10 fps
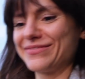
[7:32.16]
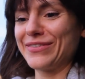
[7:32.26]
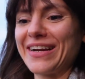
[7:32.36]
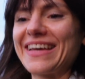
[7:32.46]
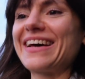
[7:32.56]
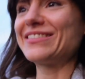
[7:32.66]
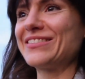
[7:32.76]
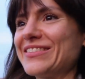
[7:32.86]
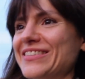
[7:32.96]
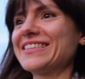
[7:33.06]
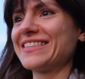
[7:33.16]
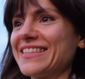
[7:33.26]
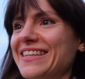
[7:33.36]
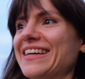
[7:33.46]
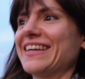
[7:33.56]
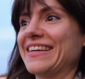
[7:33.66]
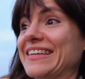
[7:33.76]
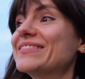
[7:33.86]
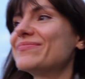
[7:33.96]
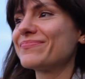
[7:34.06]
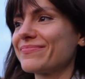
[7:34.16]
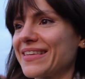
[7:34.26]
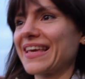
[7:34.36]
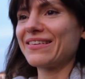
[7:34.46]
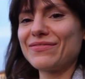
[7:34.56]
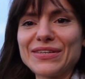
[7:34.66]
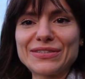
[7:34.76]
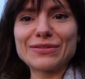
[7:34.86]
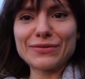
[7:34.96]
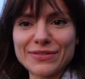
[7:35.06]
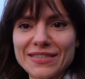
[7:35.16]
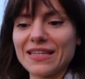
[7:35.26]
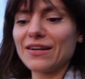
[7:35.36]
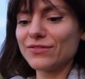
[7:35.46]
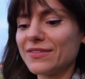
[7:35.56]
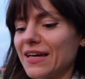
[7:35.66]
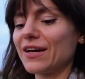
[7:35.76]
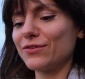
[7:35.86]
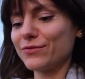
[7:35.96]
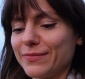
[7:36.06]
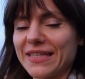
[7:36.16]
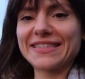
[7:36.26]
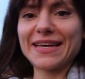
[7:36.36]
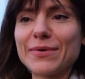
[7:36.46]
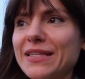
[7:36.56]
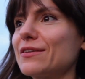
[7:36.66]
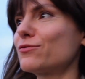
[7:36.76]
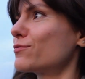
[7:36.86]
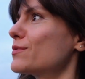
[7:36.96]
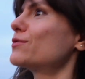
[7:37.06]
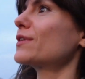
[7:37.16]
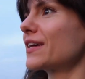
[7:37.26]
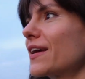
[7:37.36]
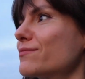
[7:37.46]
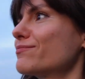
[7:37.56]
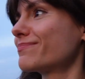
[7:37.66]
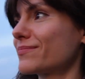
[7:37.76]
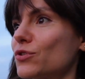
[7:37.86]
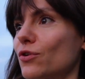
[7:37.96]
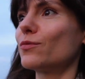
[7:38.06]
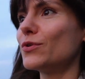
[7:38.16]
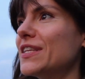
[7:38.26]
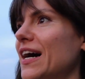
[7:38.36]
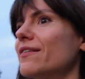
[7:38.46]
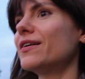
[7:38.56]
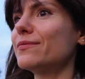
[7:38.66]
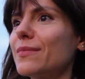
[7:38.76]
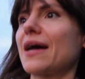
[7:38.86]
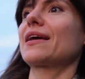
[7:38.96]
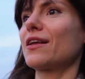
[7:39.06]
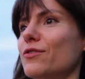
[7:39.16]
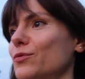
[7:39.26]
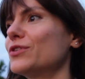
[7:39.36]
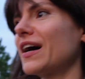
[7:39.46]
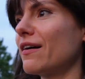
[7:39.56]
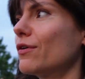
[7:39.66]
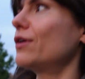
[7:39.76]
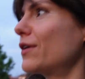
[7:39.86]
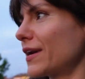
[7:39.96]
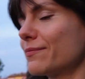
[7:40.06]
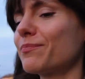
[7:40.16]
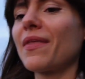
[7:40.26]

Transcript: un ragazzo che ha visto così da lontano mi ha sgamata subito che sono moldava anche lui moldavo allora